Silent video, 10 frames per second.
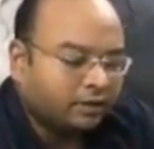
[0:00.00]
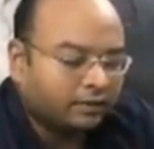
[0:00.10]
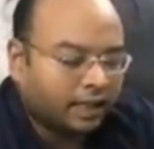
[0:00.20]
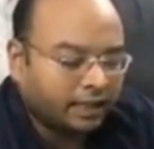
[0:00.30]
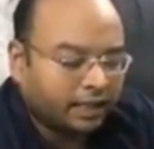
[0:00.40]

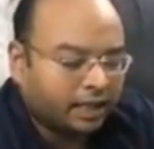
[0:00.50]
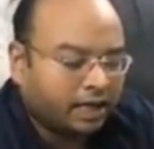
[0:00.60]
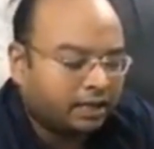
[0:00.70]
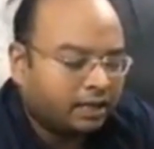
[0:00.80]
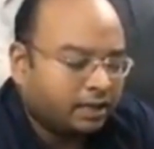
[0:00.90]
সাদেক
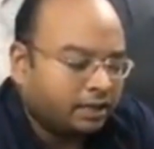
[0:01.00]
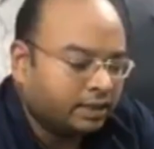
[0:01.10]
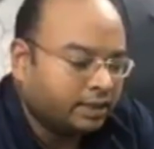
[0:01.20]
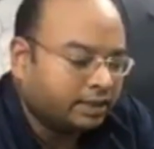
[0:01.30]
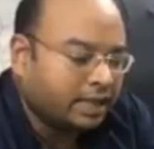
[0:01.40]
খান
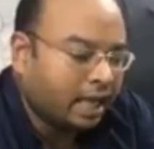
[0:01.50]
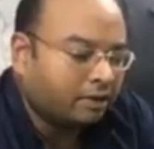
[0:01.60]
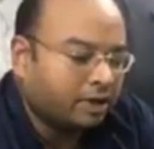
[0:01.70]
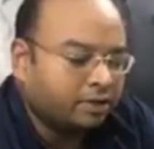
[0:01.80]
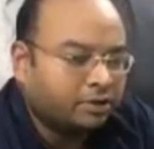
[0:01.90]
তিনি যা
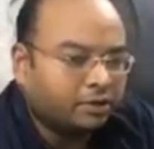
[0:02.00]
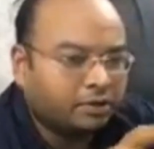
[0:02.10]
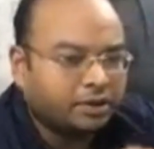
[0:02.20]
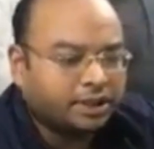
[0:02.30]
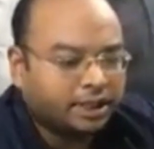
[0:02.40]
করেন
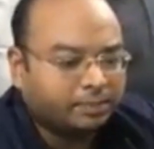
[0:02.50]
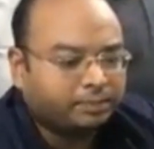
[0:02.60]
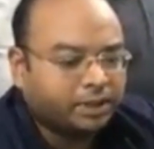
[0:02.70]
জনগণ যেটা